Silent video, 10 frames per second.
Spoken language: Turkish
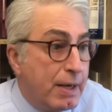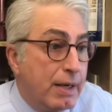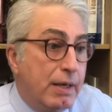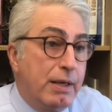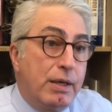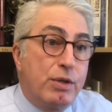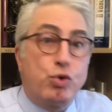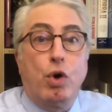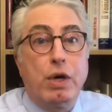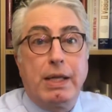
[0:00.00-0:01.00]
e,
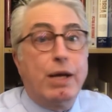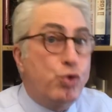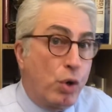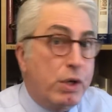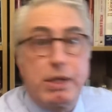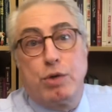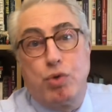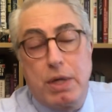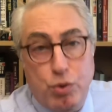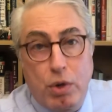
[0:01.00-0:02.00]
sonradan çok kısa
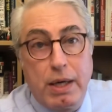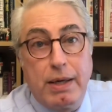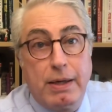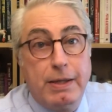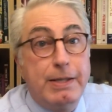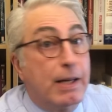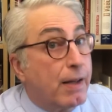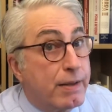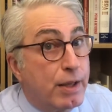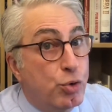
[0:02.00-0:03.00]
süre sonra e,
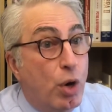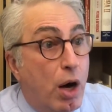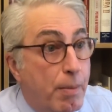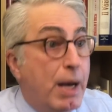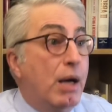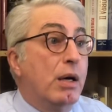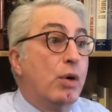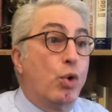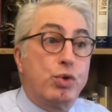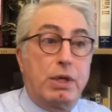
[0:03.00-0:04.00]
yalanlanıyor. Ama e,
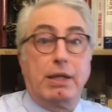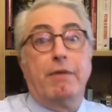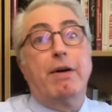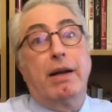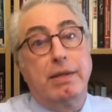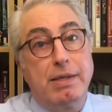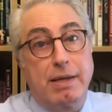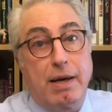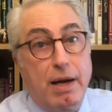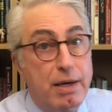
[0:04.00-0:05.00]
o sırada verdiği
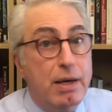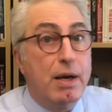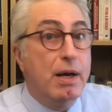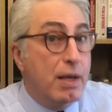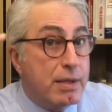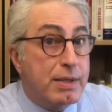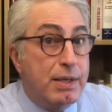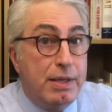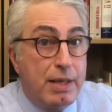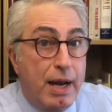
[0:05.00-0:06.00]
zararı
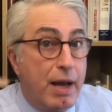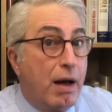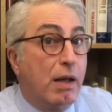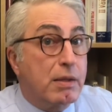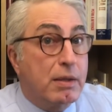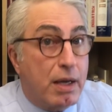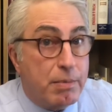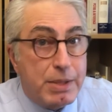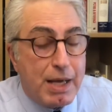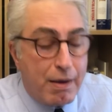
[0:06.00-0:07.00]
zihinlere,
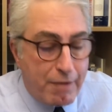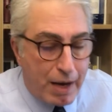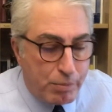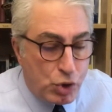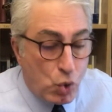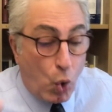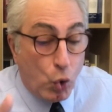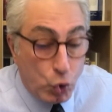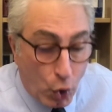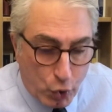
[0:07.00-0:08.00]
algılarımıza vermiş
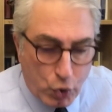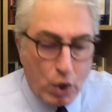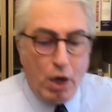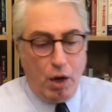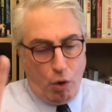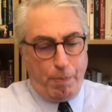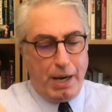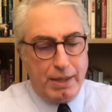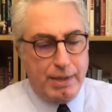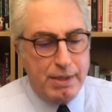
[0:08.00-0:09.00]
oluyor. O
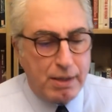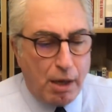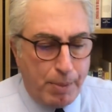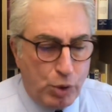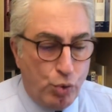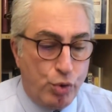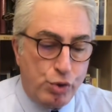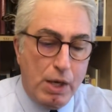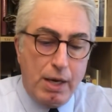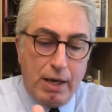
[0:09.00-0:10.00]
parantezi
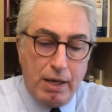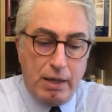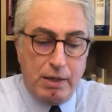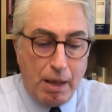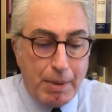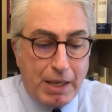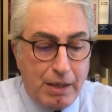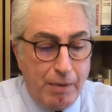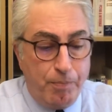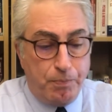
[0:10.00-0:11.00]
kapatıyoruz. Ee, demek ki